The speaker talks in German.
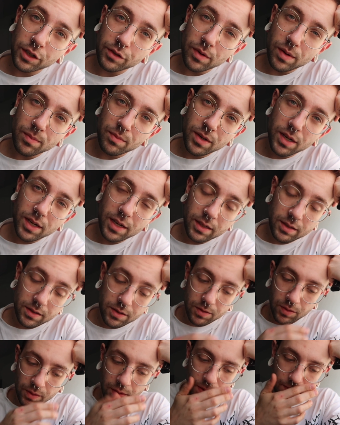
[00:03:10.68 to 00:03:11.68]
ich werde mir
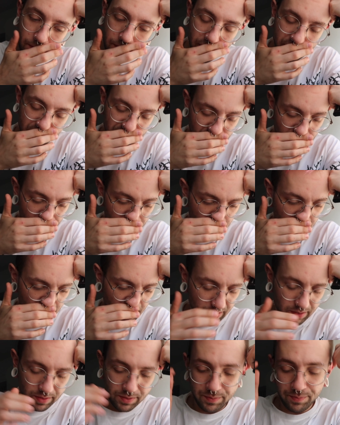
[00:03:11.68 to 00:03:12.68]
jetzt noch eine Maske
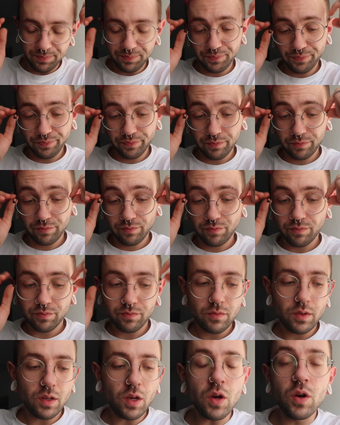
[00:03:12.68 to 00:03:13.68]
machen
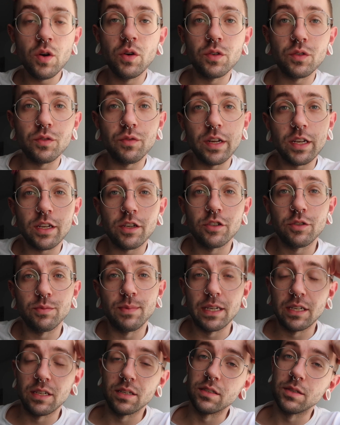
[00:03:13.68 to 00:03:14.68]
und werde dann
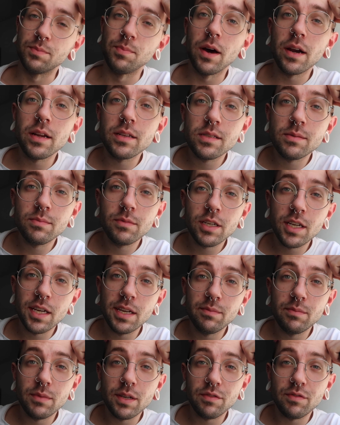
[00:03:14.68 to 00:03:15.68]
später ins Badezimmer
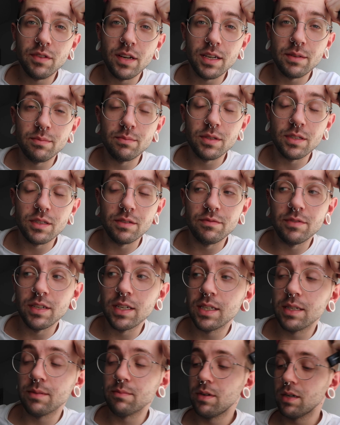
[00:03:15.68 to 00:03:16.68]
gehen, mich vielleicht ein bisschen
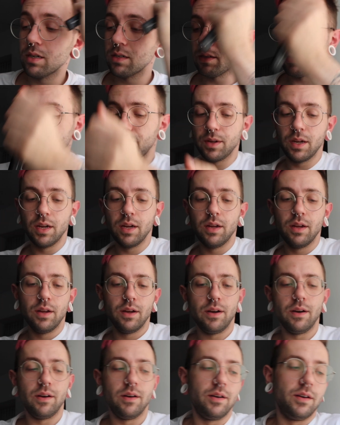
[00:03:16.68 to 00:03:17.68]
fertig machen.
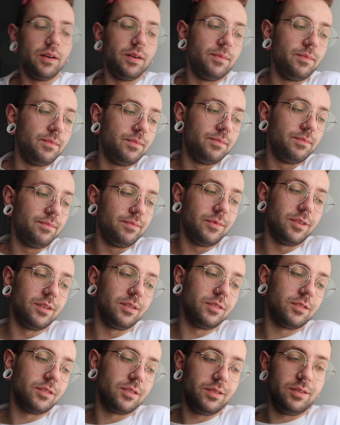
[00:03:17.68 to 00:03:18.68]
Ähm,
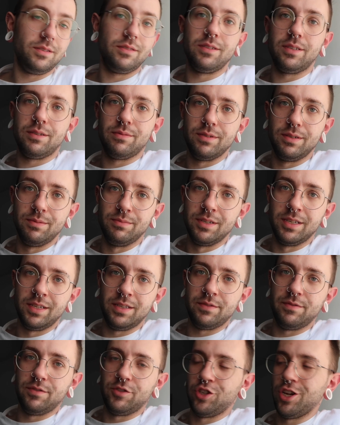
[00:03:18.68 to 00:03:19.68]
mal schauen, ich will immer
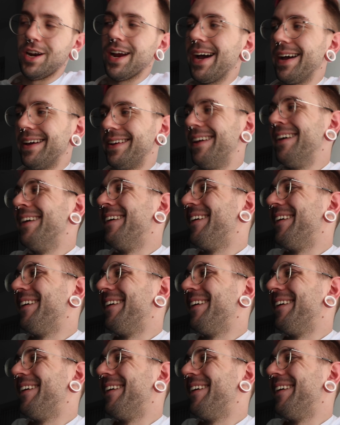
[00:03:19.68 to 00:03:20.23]
nichts verschreien.